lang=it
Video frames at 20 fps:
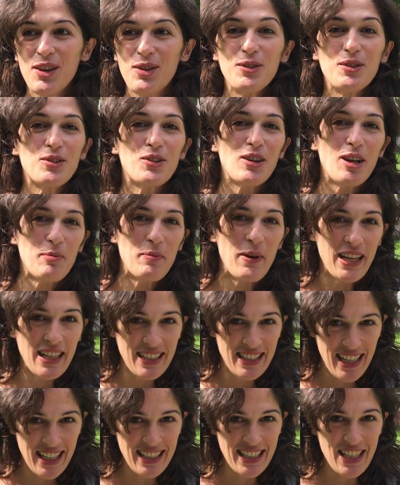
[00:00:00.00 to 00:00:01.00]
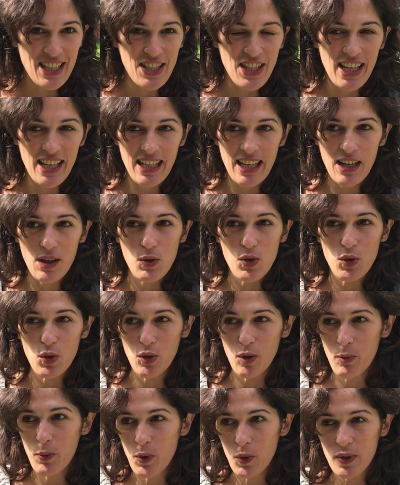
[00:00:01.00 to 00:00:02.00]
contro la parità di genere o
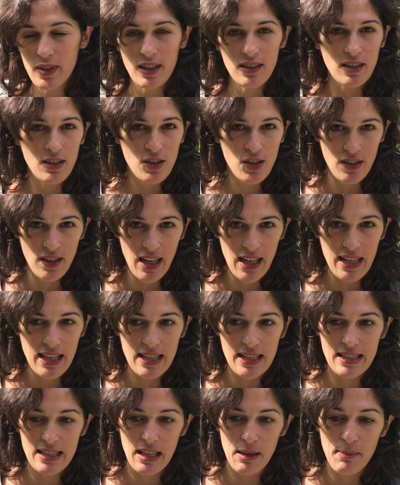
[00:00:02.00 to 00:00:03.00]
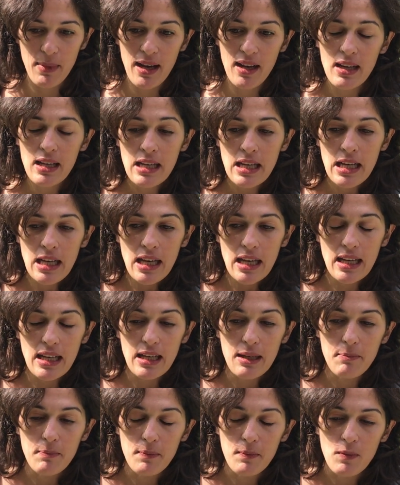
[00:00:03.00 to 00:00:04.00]
sono più tradizionalisti, ma
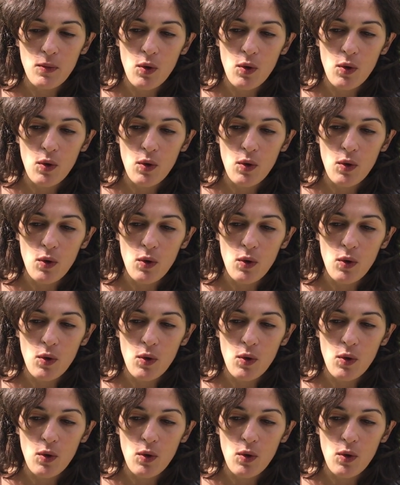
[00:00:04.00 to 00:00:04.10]
ehm,